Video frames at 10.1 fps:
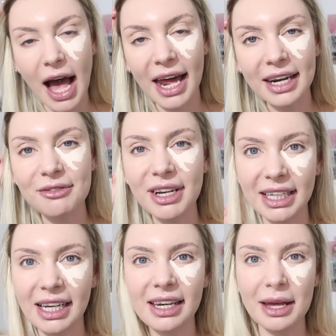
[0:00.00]
arriva
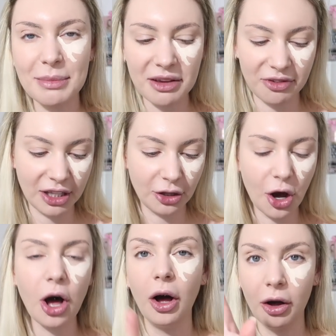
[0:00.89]
Neil nei miei
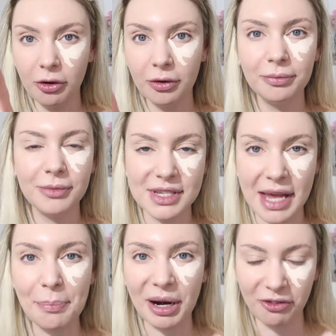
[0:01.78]
video
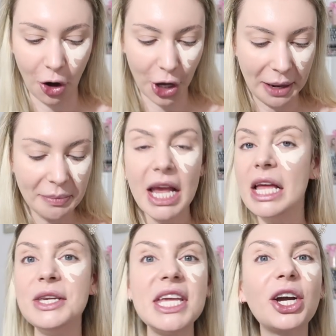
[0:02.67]
sempre voi.
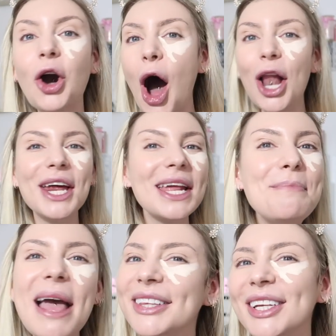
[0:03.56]
Nicole,
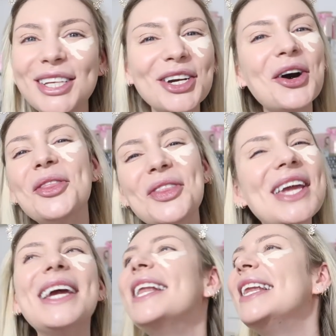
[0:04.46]
rimettiti con
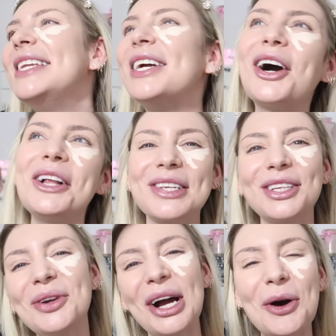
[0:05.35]
Neil, Nicole,
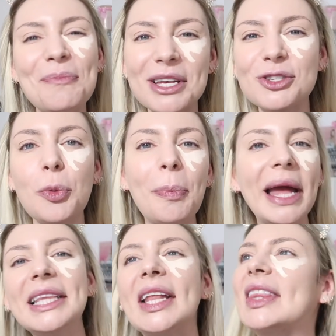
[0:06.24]
siete una coppia
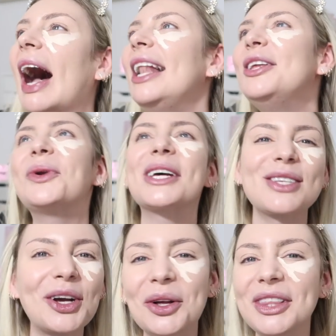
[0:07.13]
stupenda, dagli una
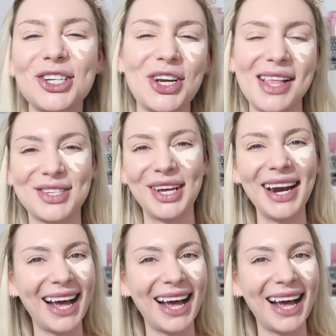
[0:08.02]
seconda chance.